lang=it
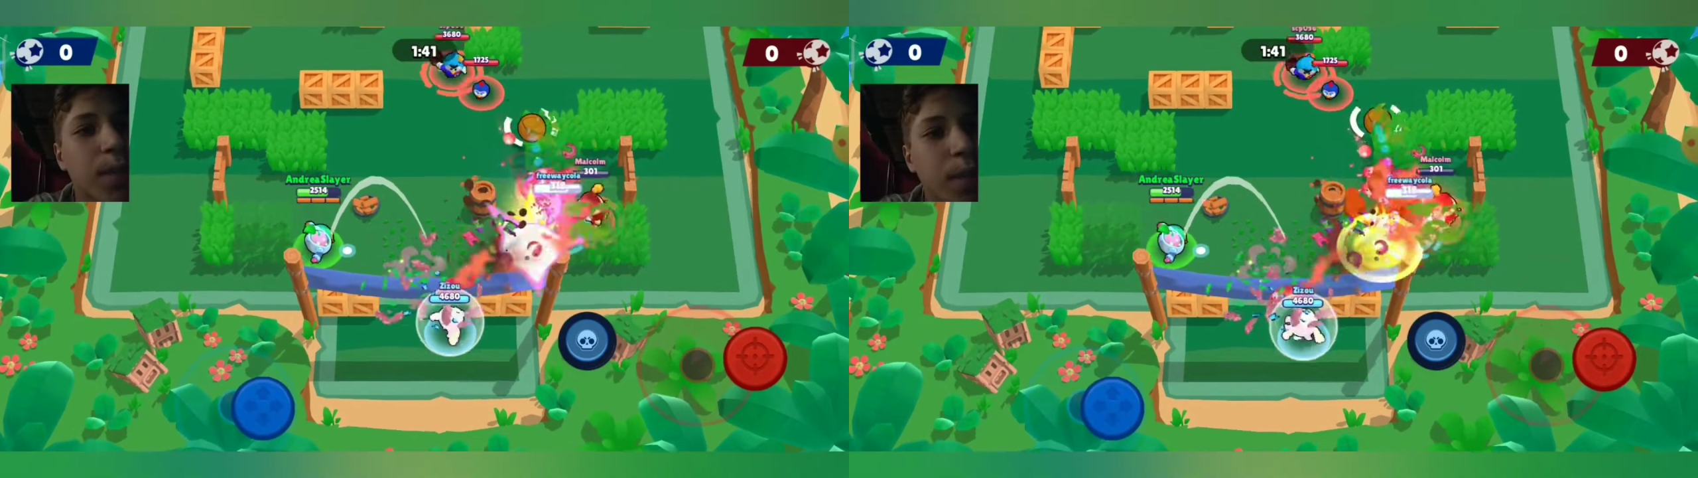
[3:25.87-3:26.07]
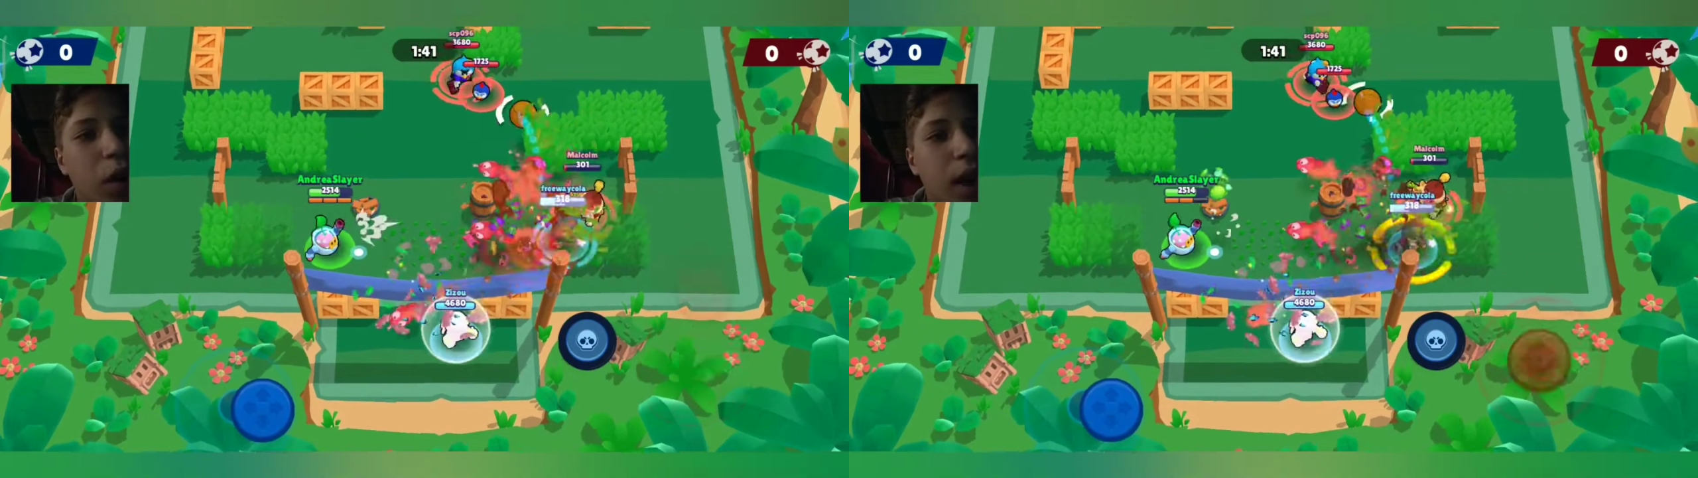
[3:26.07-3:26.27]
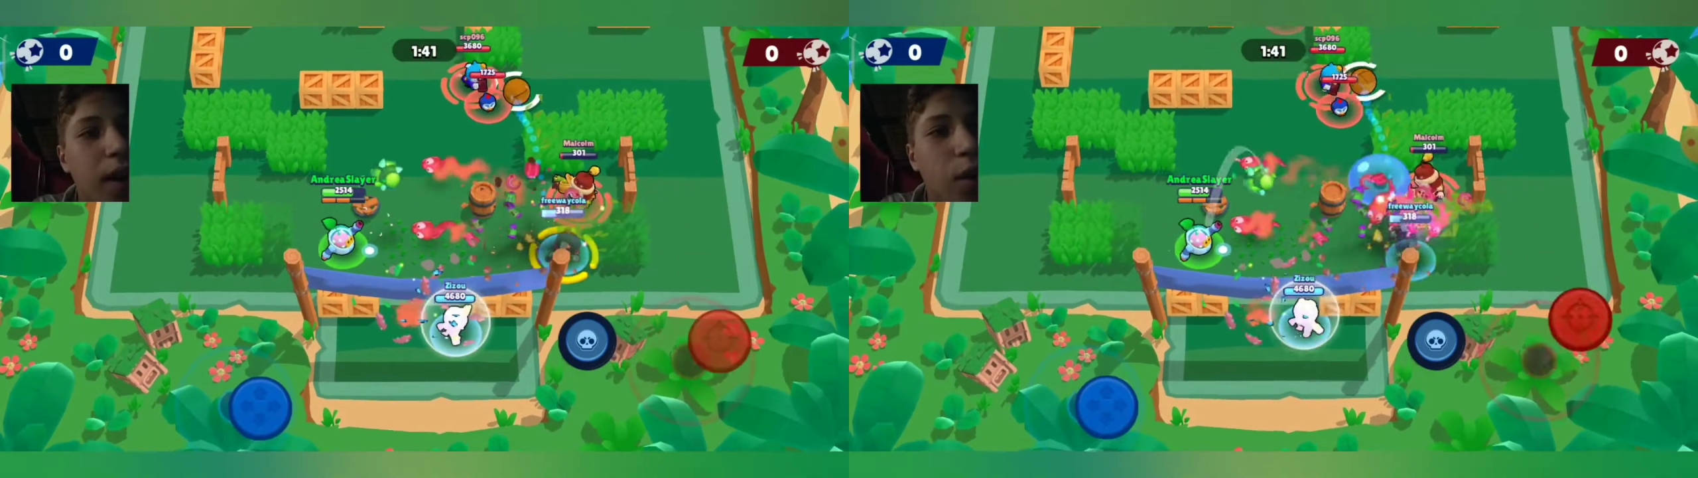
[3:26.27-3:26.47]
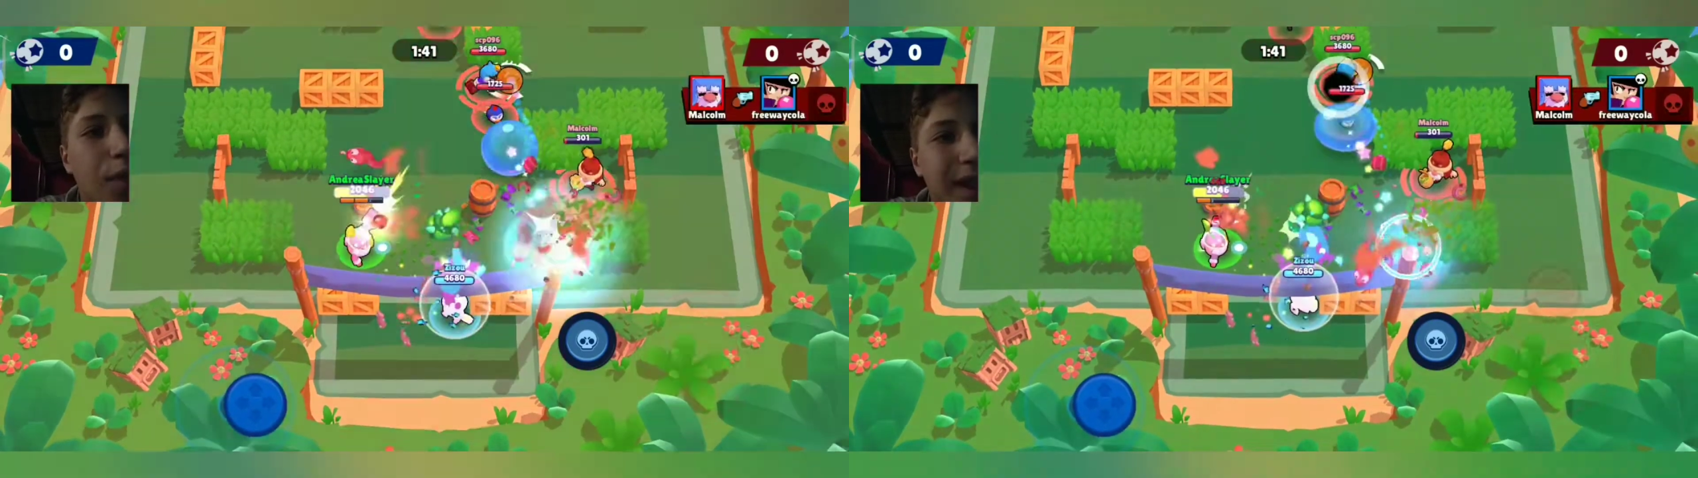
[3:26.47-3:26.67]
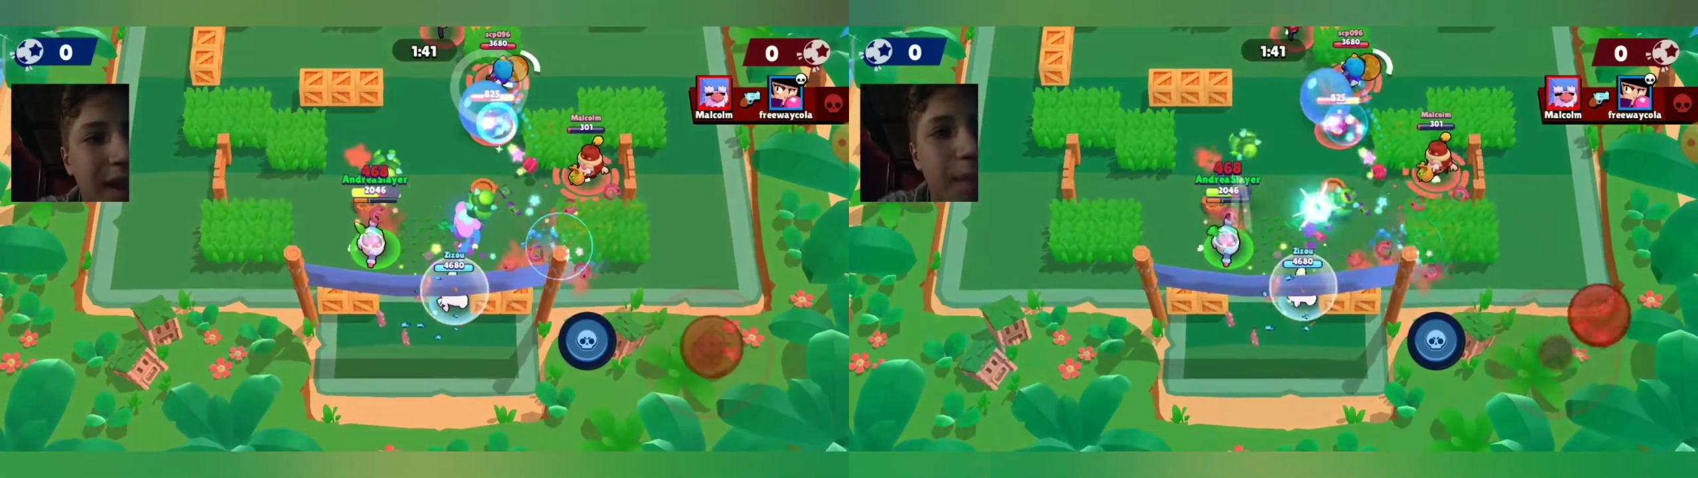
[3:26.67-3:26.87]
fatta
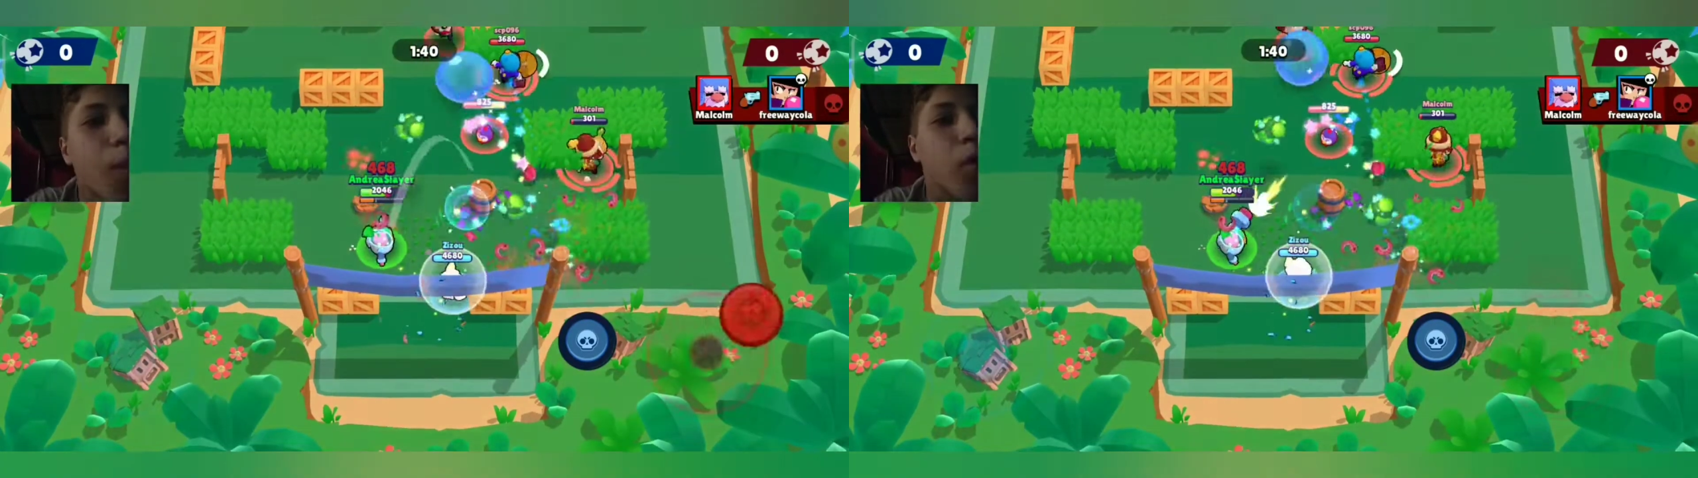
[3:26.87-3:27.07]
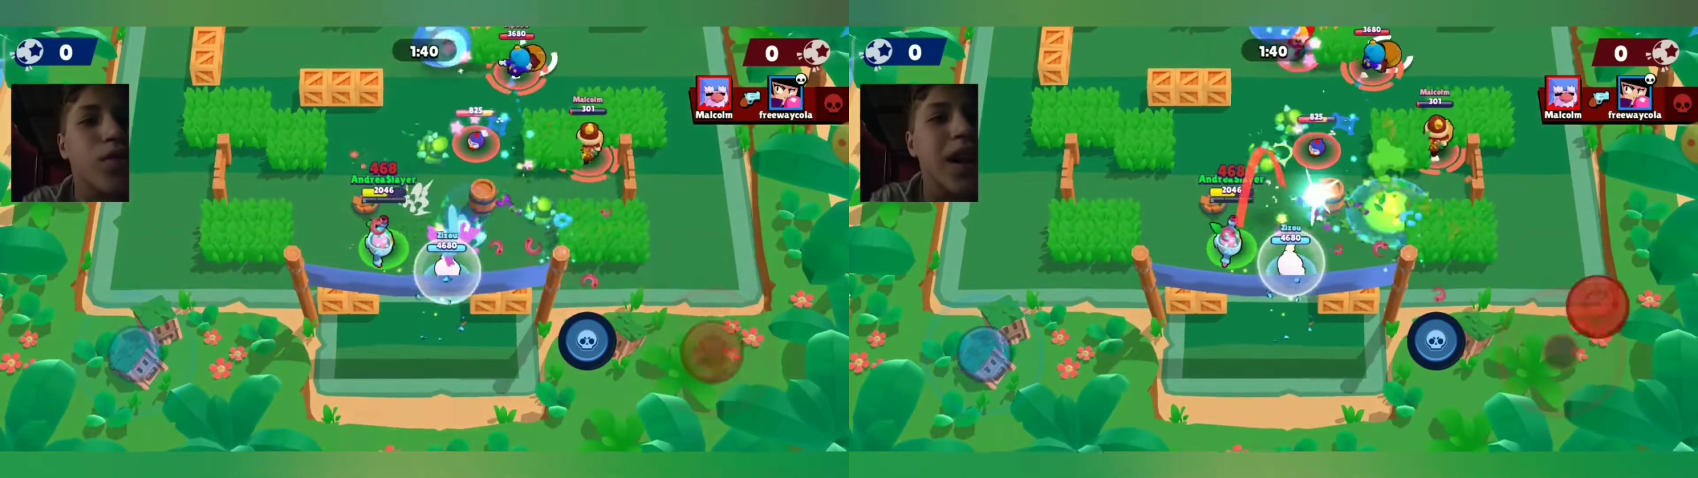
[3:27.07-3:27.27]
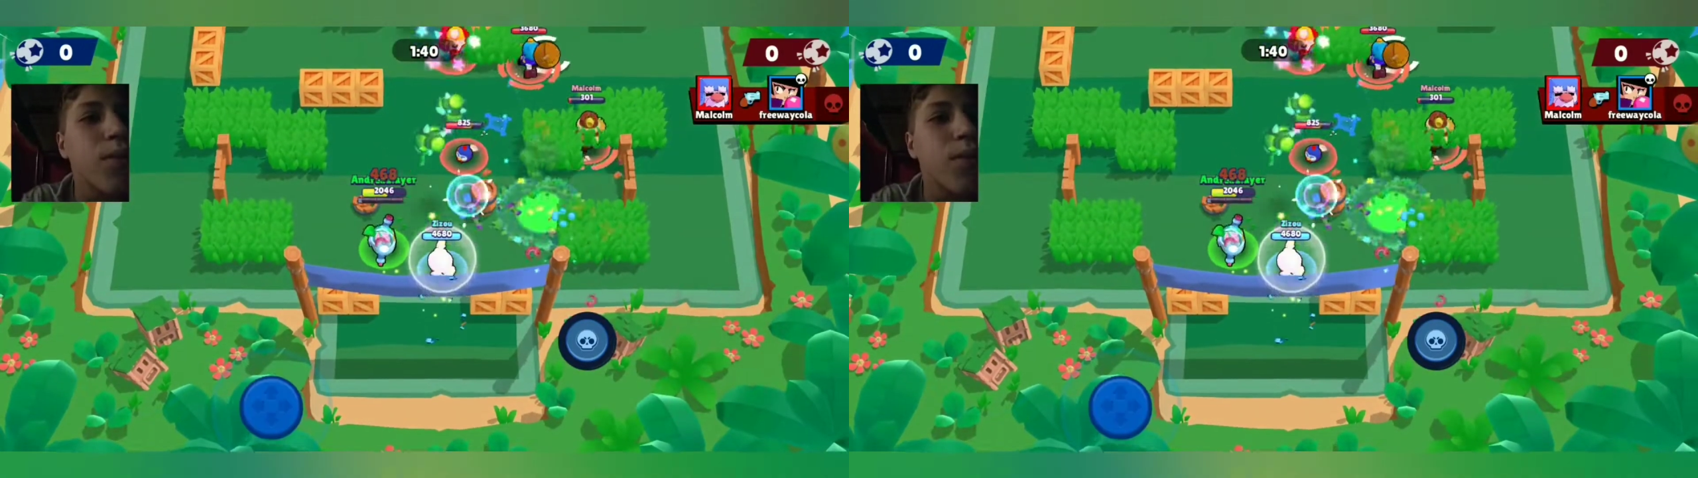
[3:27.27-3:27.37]
apposta la mura.